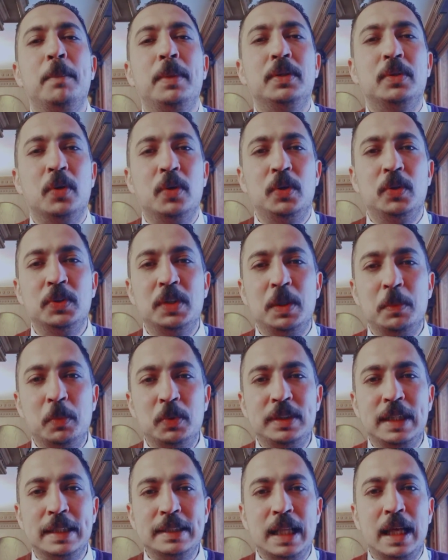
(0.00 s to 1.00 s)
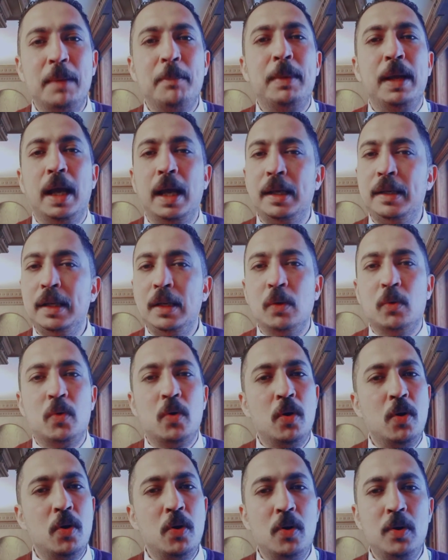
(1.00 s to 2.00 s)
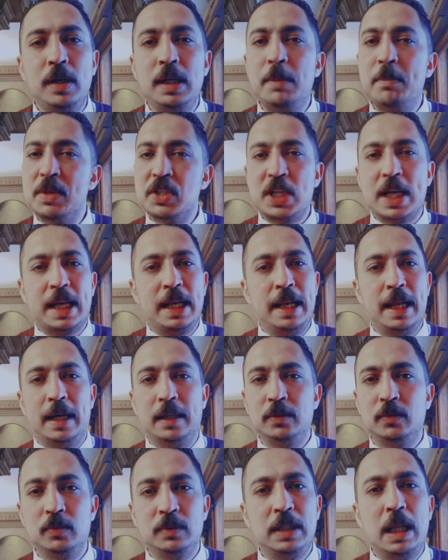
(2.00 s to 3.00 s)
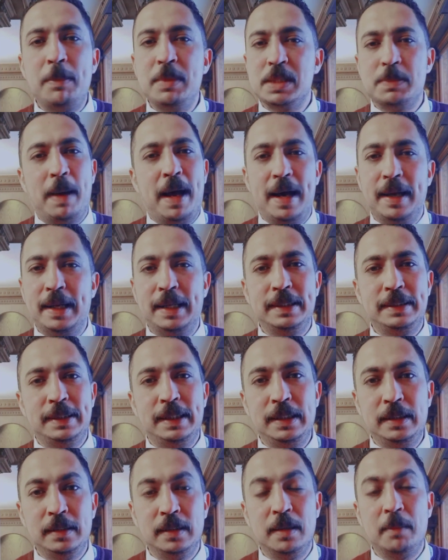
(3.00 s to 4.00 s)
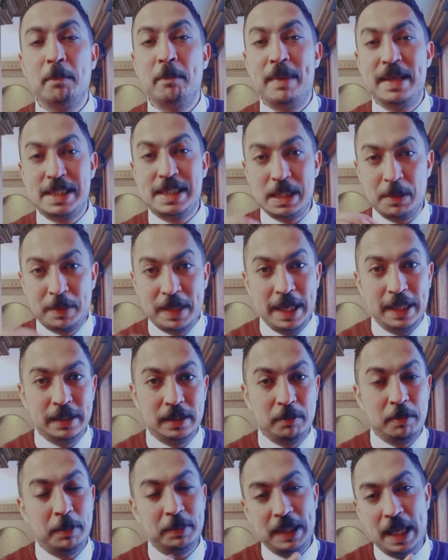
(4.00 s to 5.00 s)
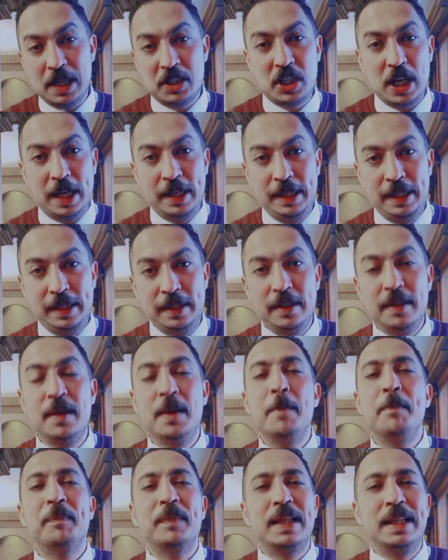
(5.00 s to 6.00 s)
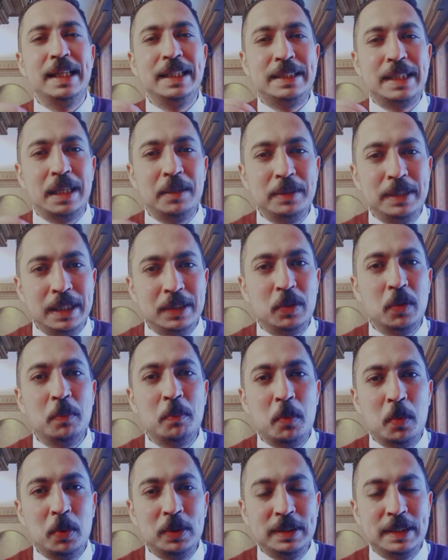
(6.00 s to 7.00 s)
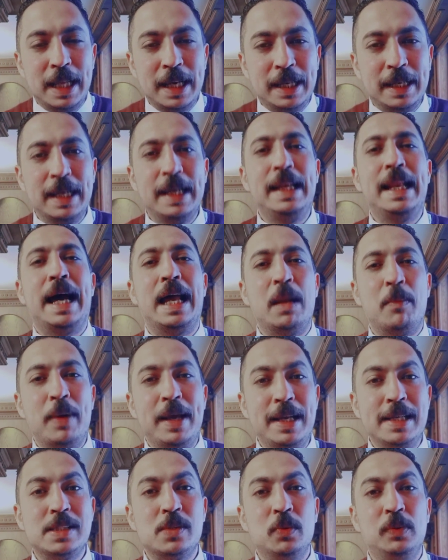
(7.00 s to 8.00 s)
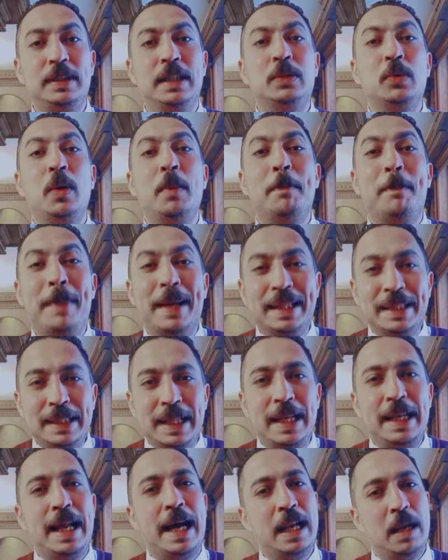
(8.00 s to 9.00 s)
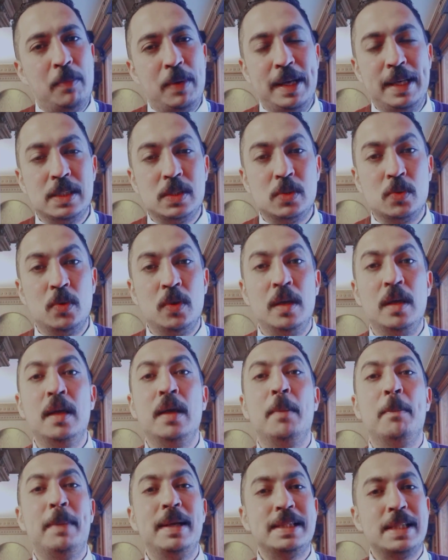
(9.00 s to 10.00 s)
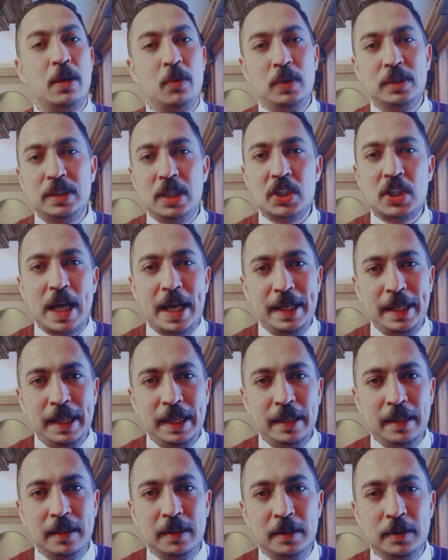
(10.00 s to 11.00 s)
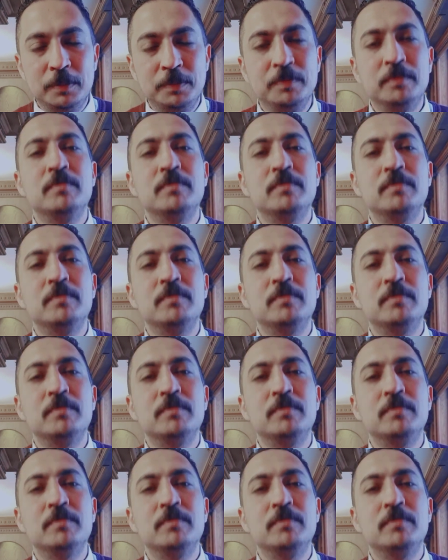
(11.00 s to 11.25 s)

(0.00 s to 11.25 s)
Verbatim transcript: بتقول له ان المنتج ده بيحل له كل المشاكل اللي عنده ده مصباح علاء الدين بس بجد ما بتضحكش عليه ان انت اديته المنتج اللي على مقاسه اديته البدله اللي على مقاسه ما زودتش عليه